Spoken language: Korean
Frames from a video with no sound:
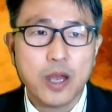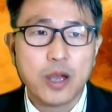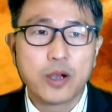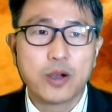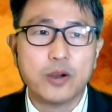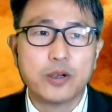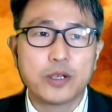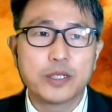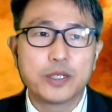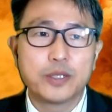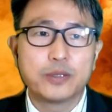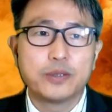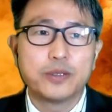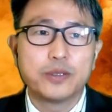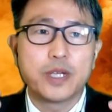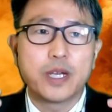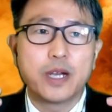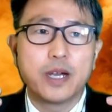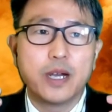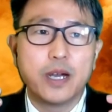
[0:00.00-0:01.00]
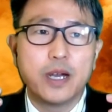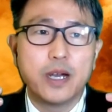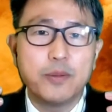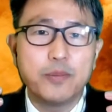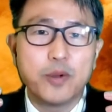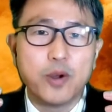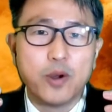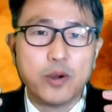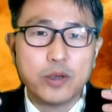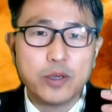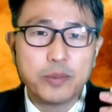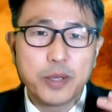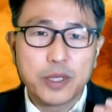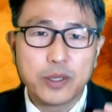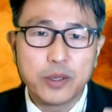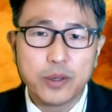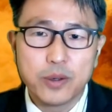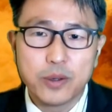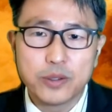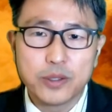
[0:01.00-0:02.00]
거기서도 제가
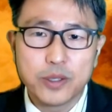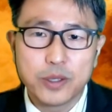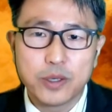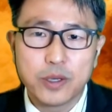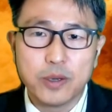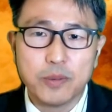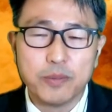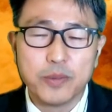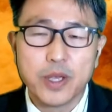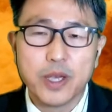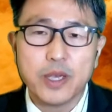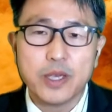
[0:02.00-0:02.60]
언급했던 것처럼